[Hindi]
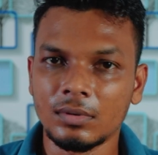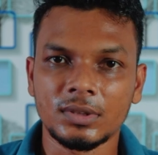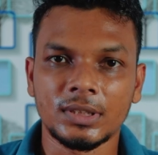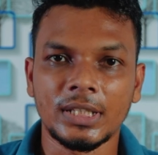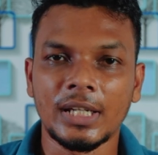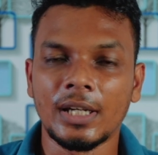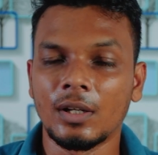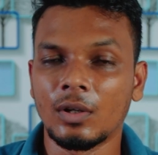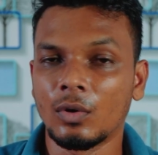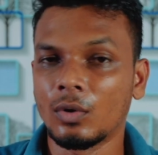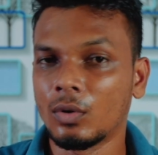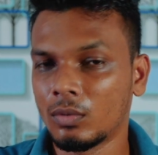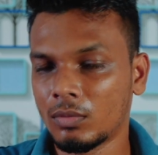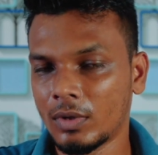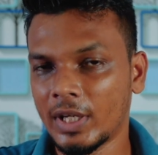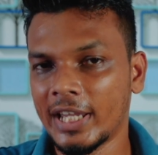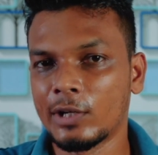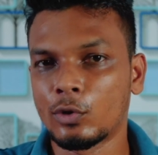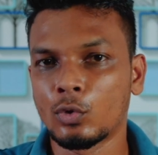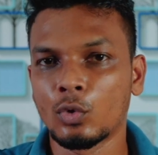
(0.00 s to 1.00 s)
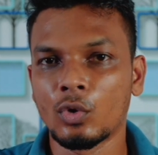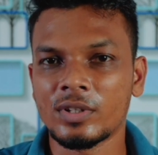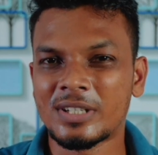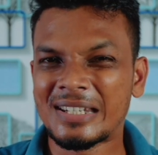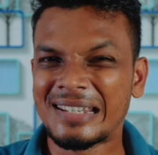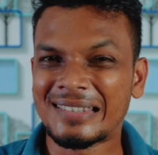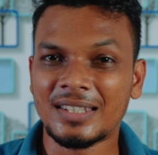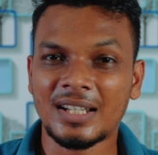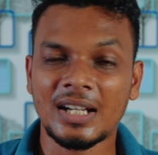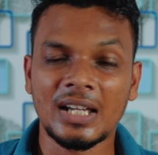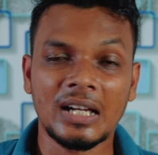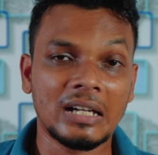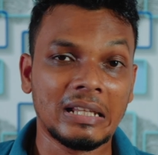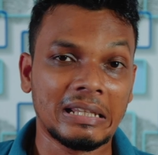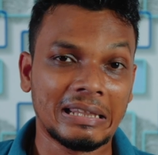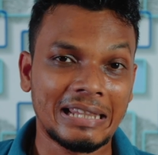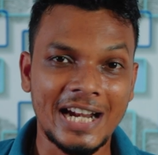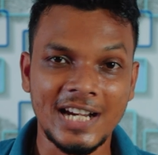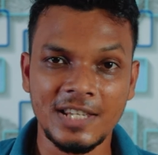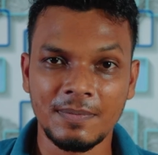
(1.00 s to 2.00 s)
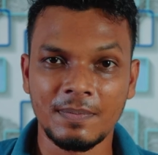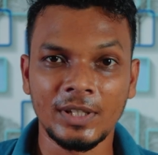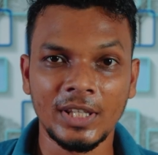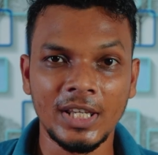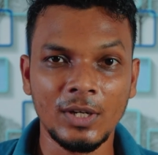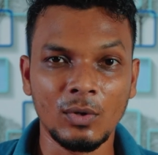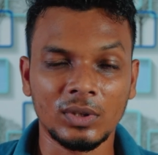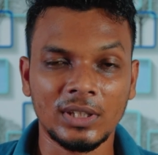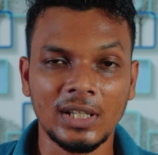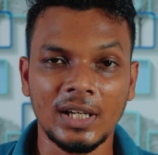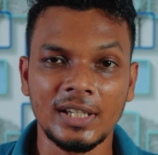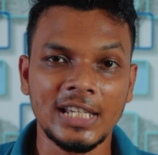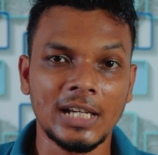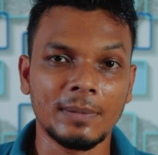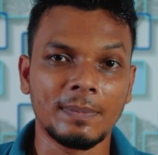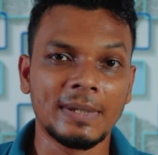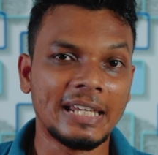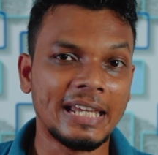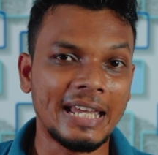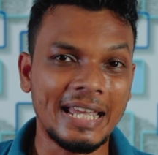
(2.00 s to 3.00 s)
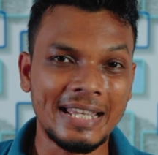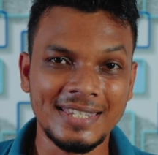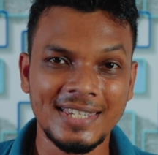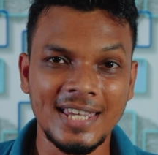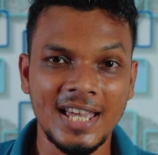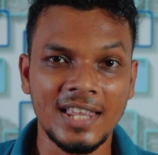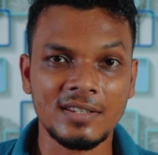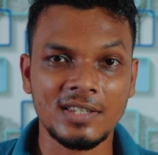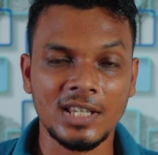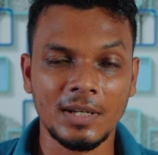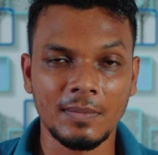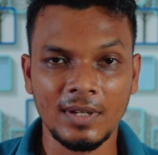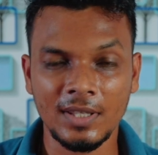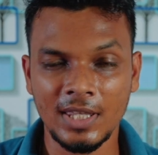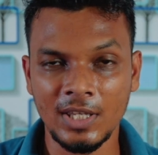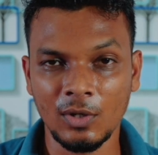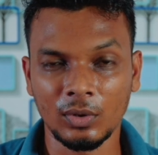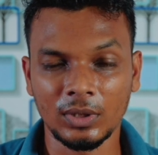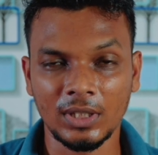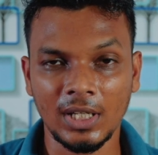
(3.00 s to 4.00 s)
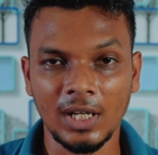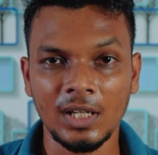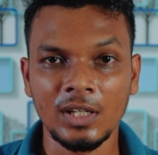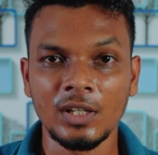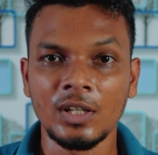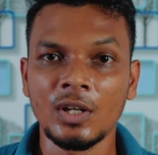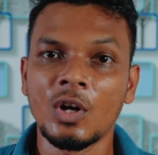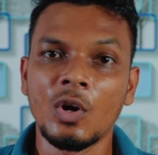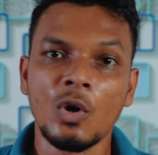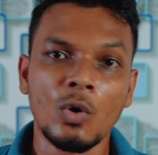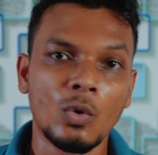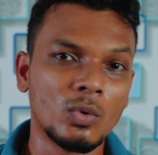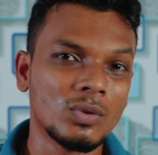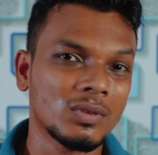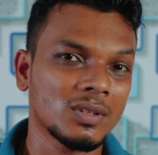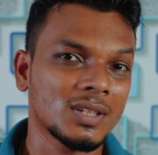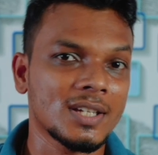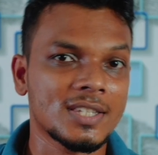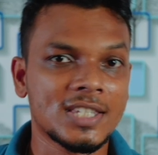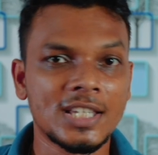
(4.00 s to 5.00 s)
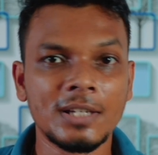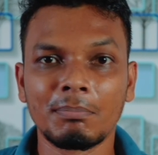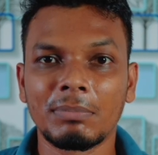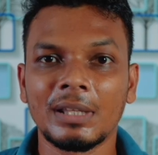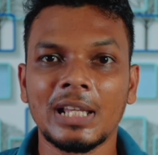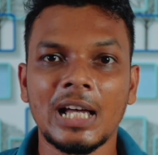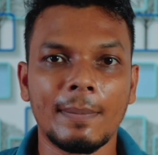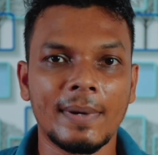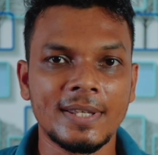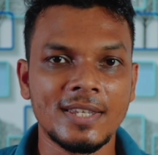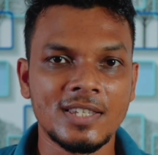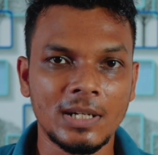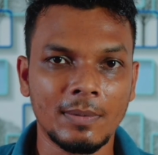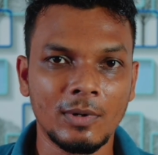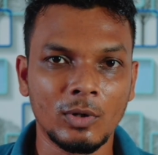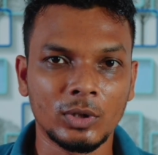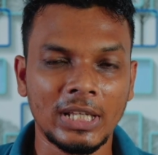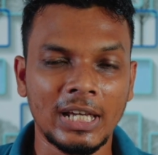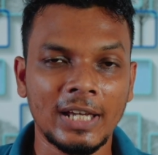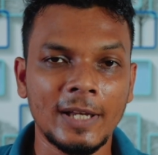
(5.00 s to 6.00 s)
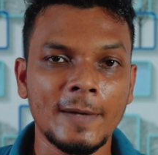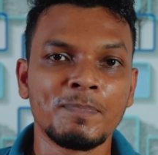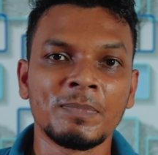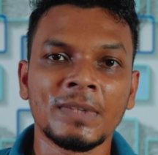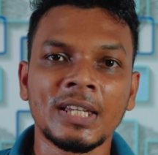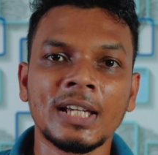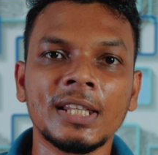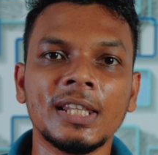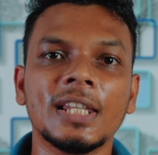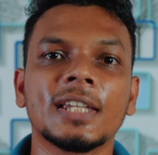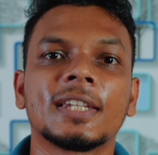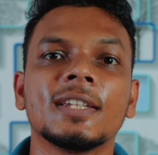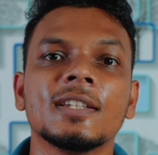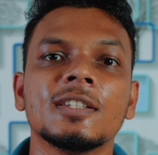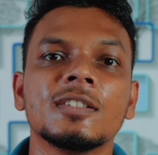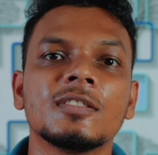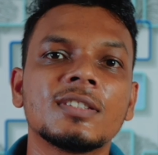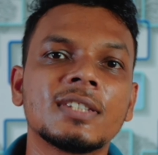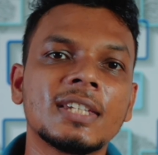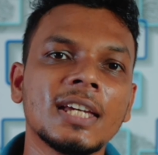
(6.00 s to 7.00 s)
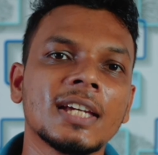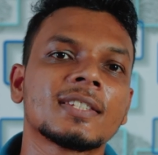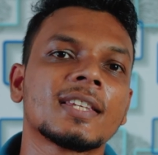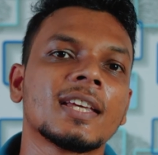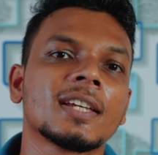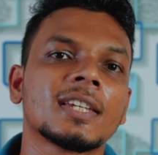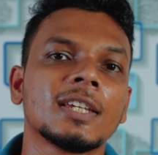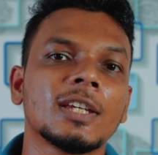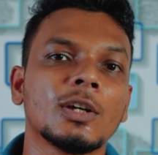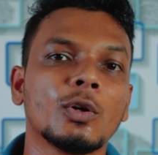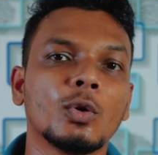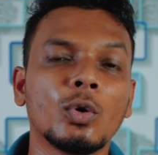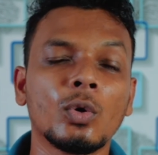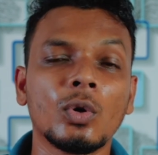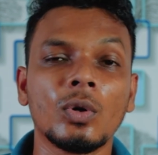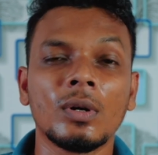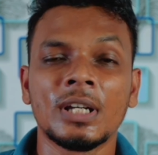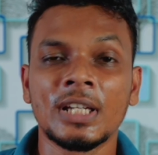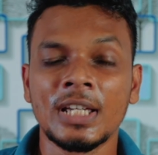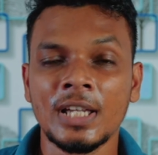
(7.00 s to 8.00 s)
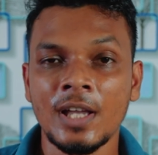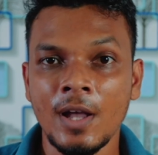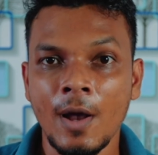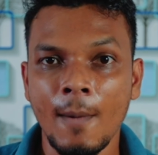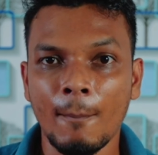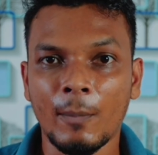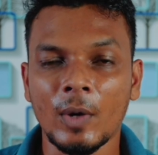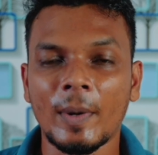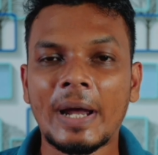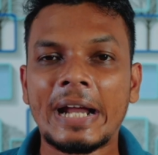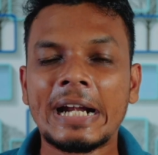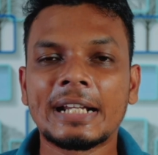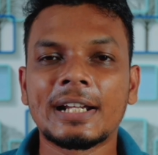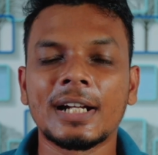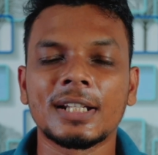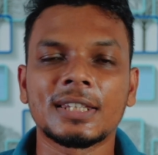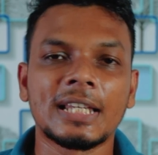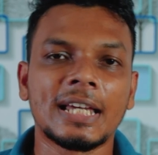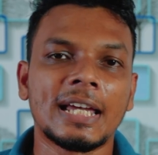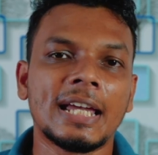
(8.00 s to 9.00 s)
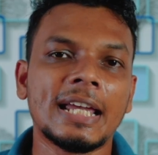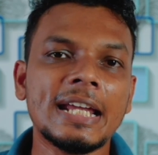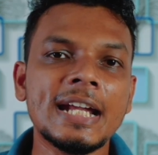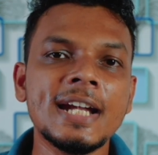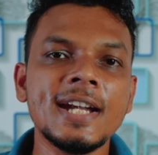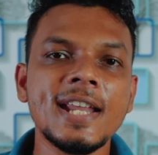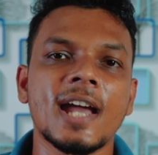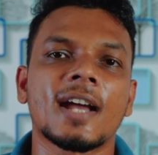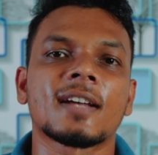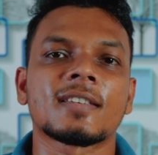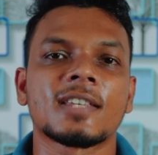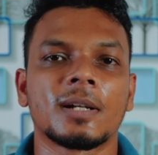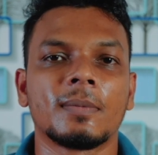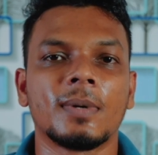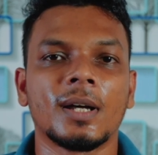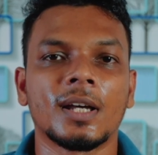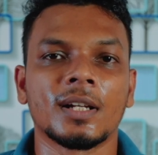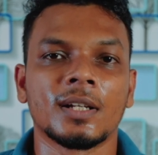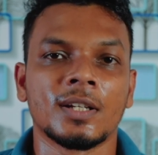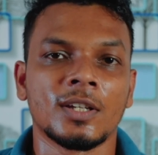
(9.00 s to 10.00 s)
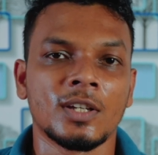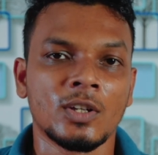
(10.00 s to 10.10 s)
से ए टू होस्टिंग की तरह लाइट स्पीड नहीं होता या फिर एन जी सर्वर नहीं होता उनका सिंपल आपाची सर्वर होता है लेकिन जैसे कि वो प्रोवाइड करते हैं इंडिया का सर्वर